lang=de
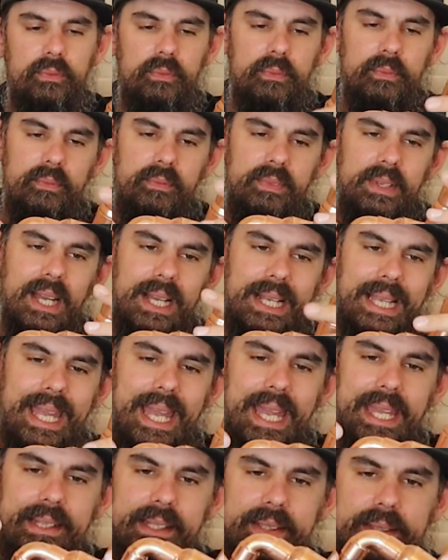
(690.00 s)
wie
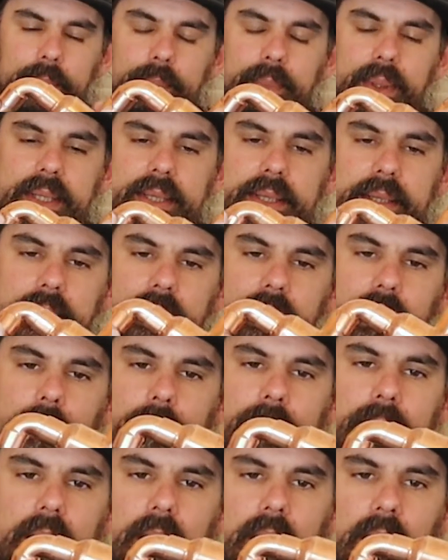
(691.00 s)
erkläre ich das am besten. Ja?